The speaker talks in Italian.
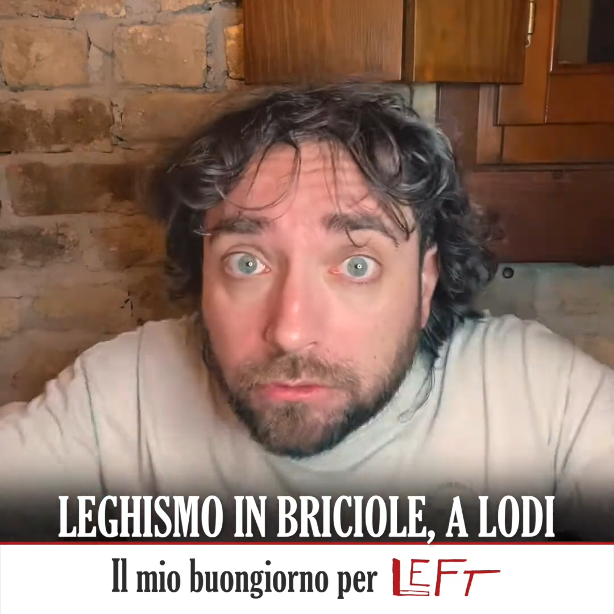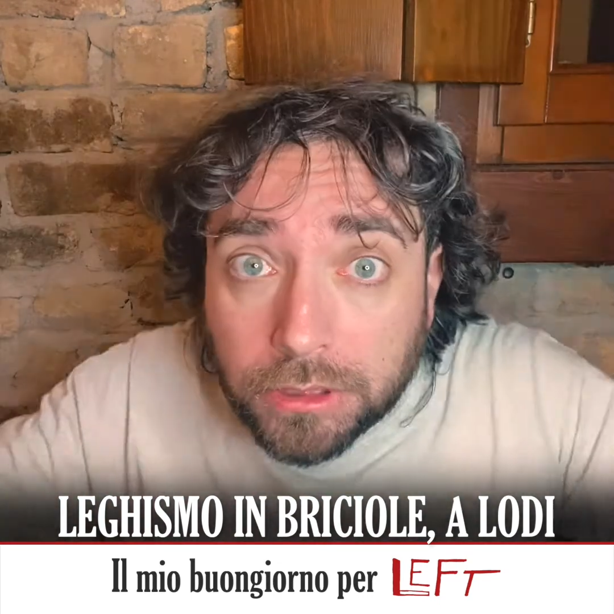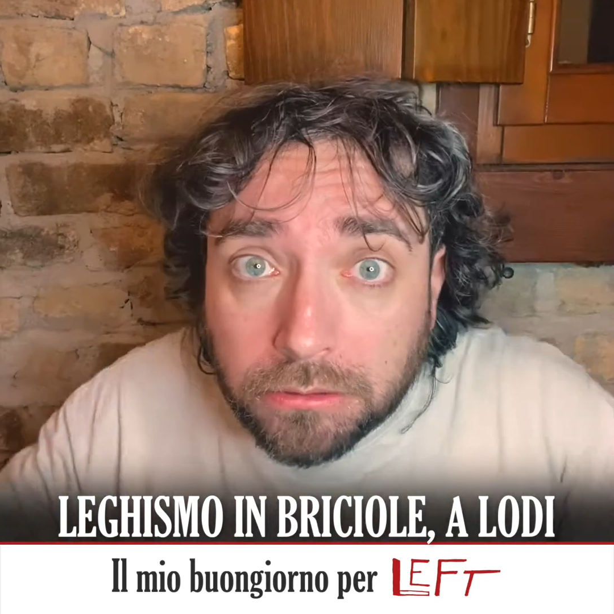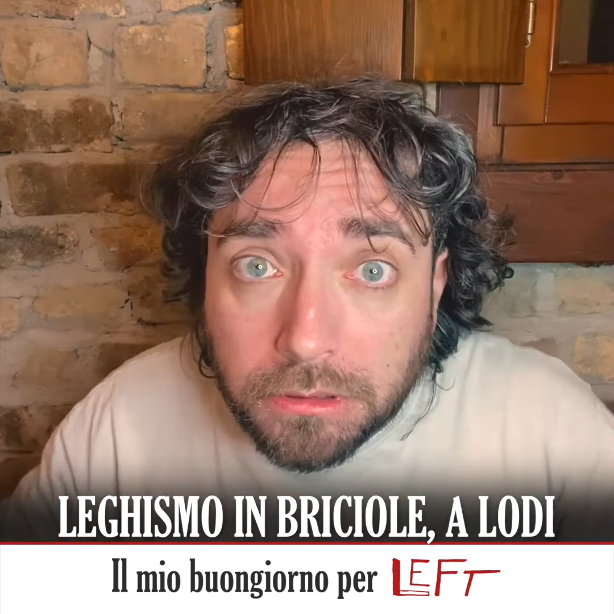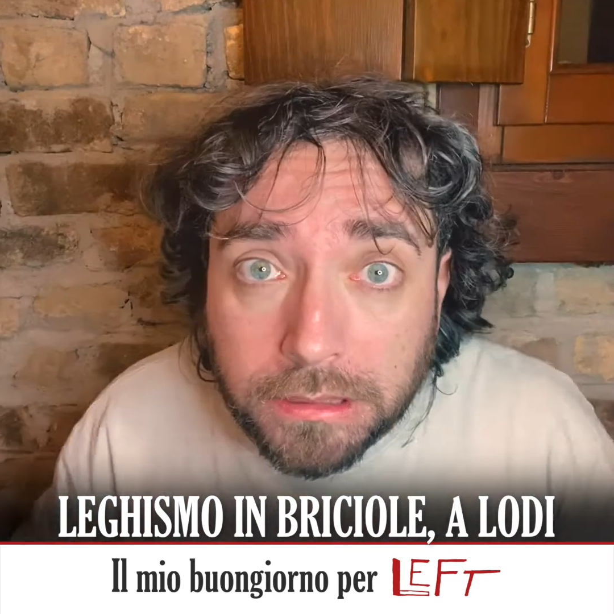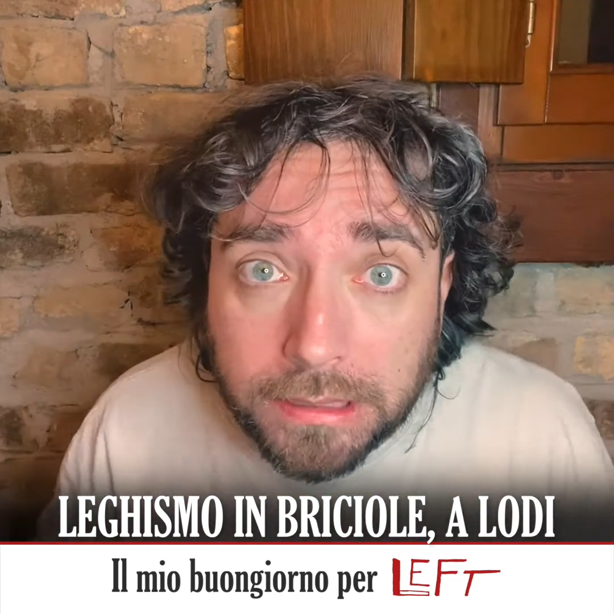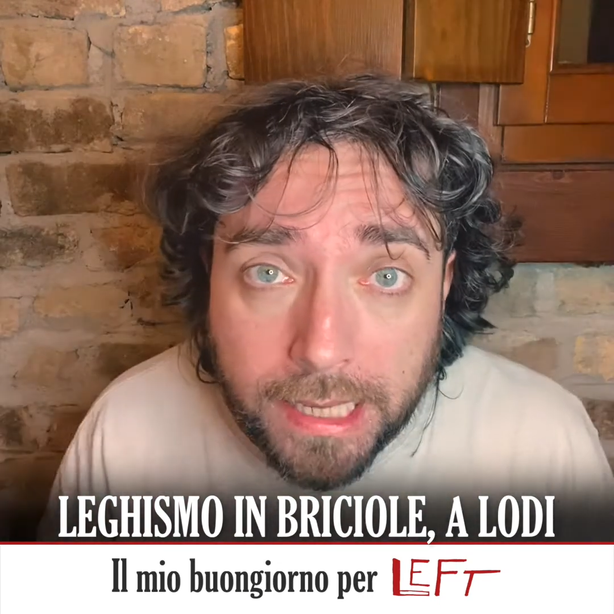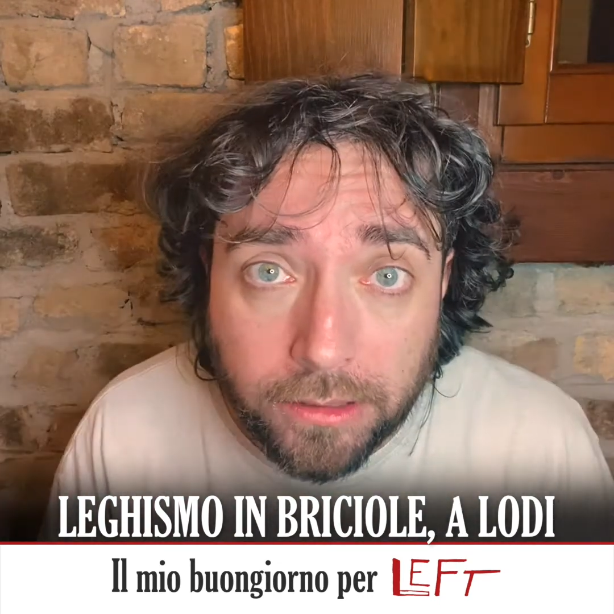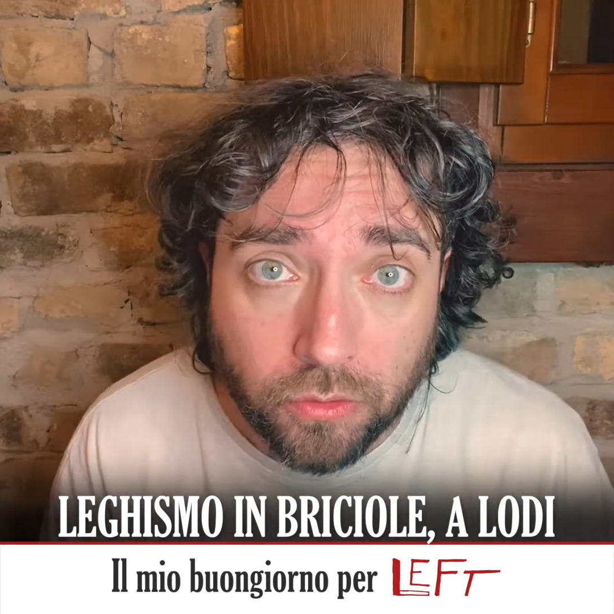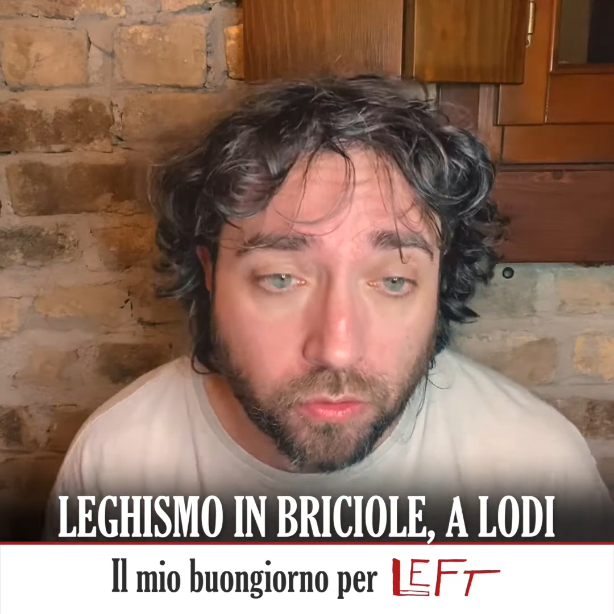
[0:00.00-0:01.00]
dietro di sé
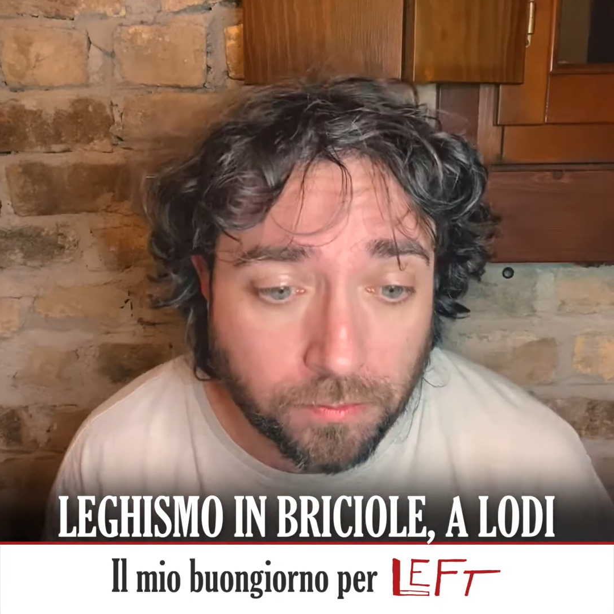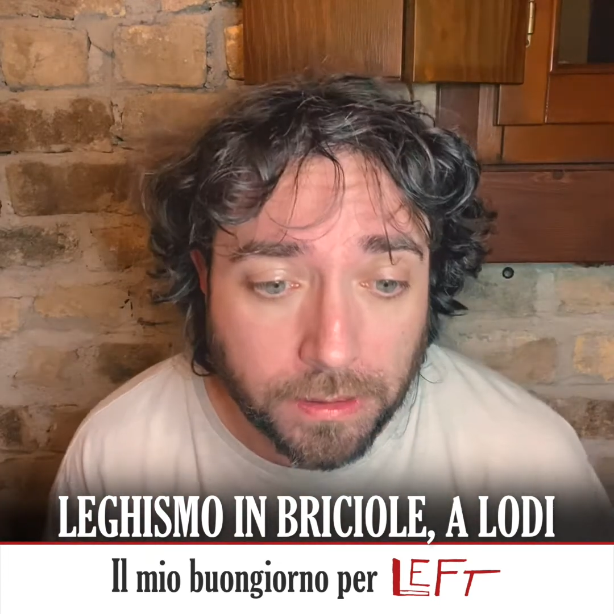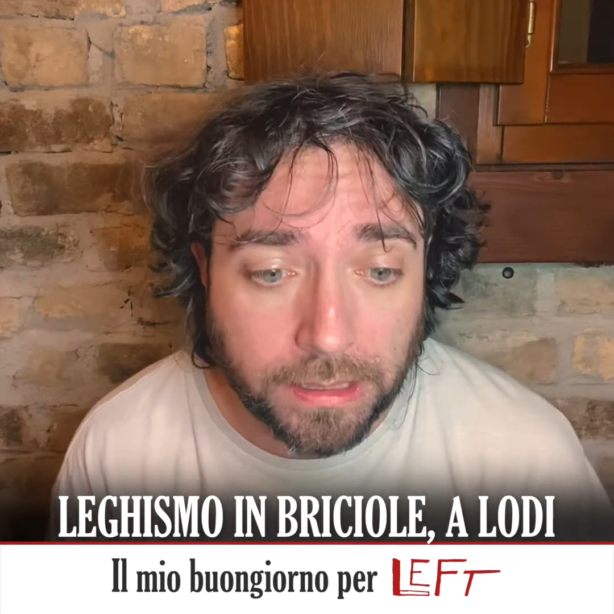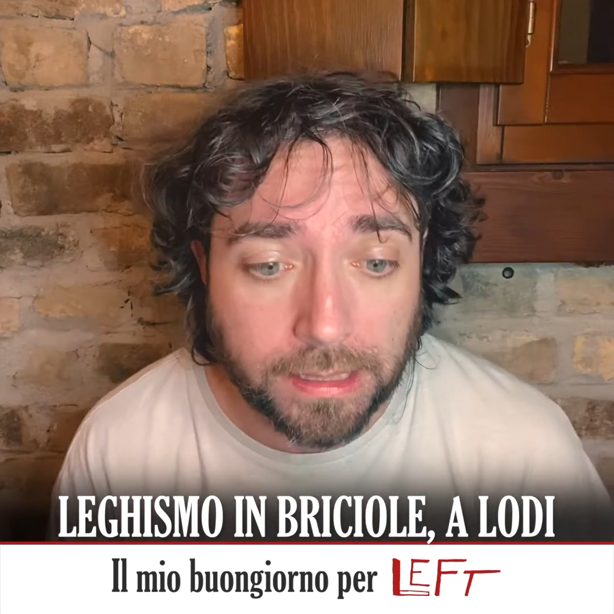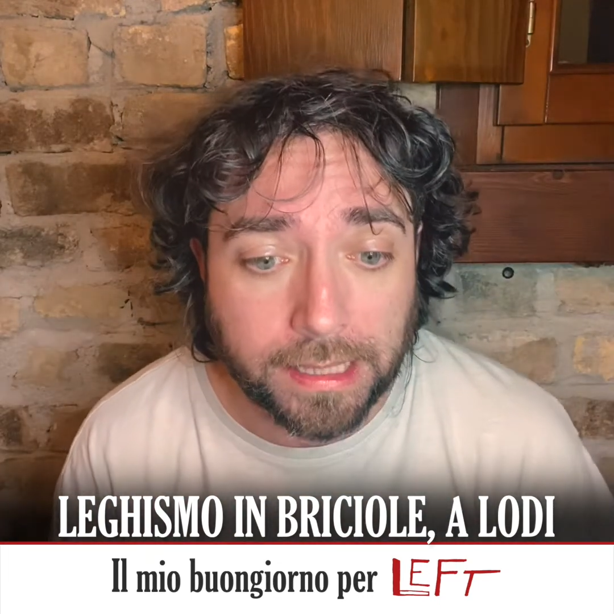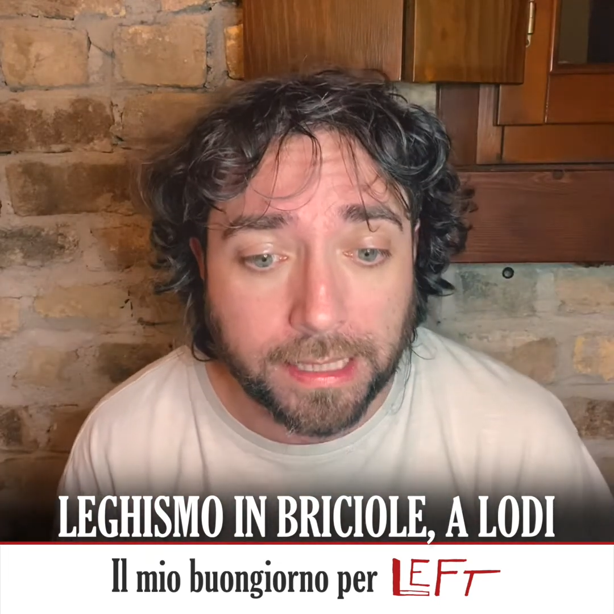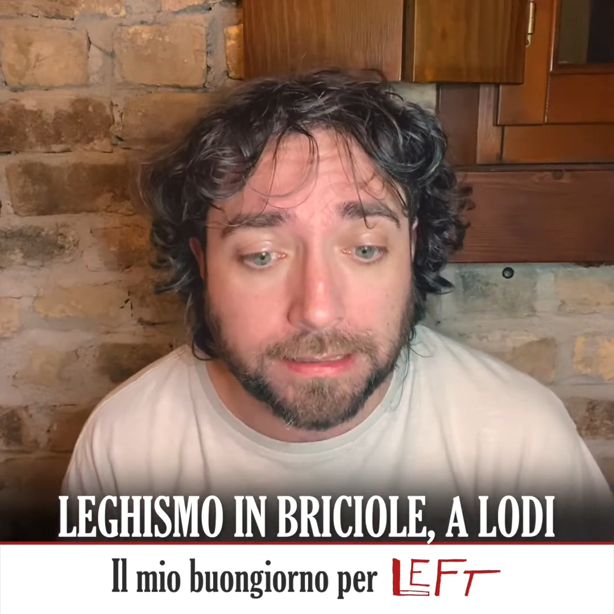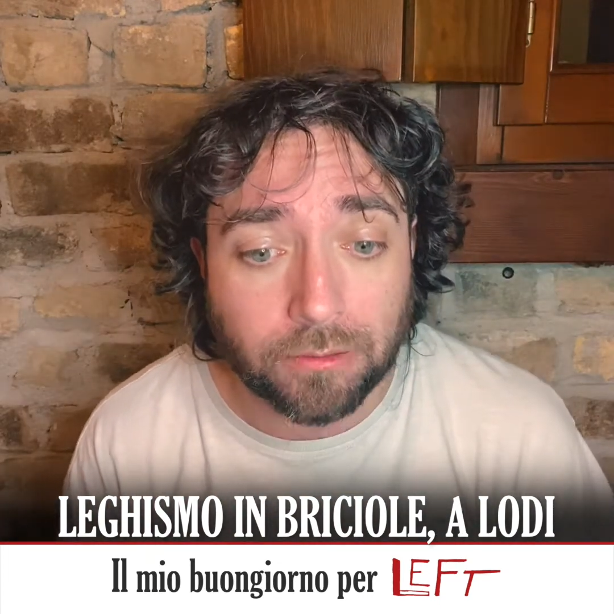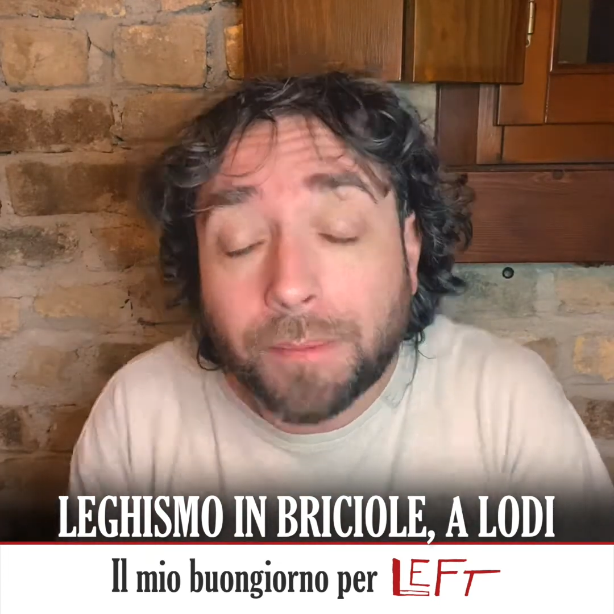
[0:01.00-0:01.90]
enormi ricchezze.